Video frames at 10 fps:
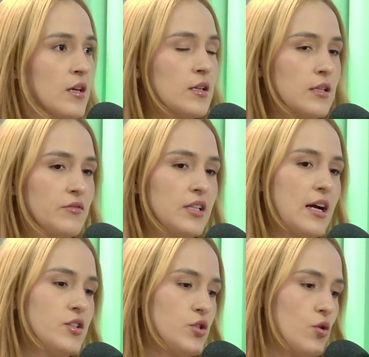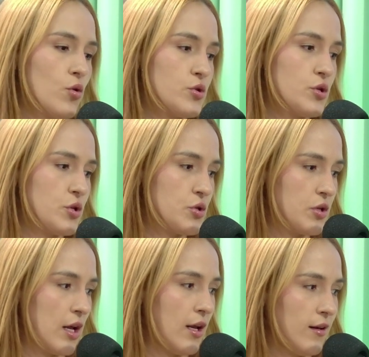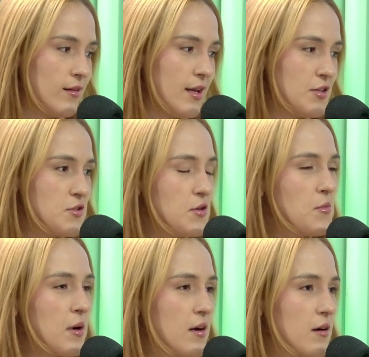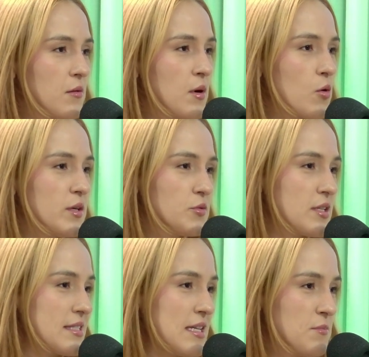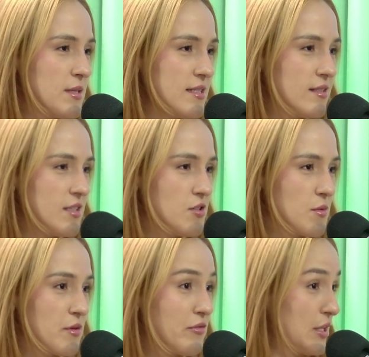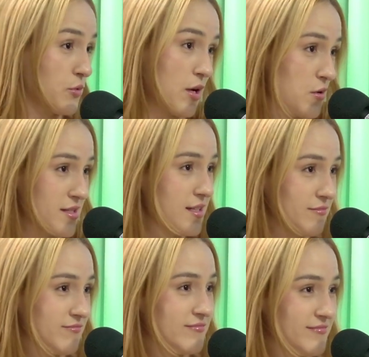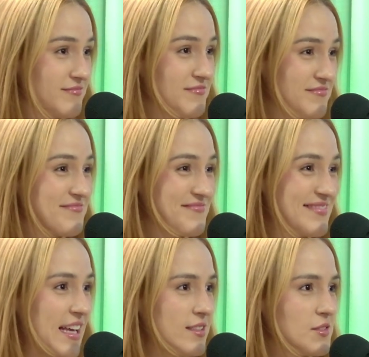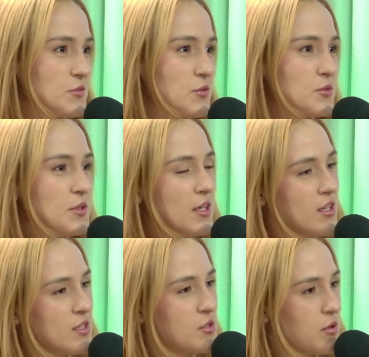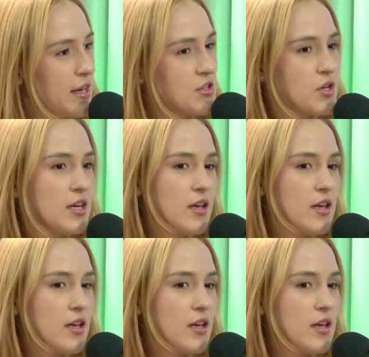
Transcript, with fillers: Na verdade, hoje a gente tem desde uma, uma cobertura simples que chama fratura óssea. Uhum. Né? Então, se o, se o cliente ele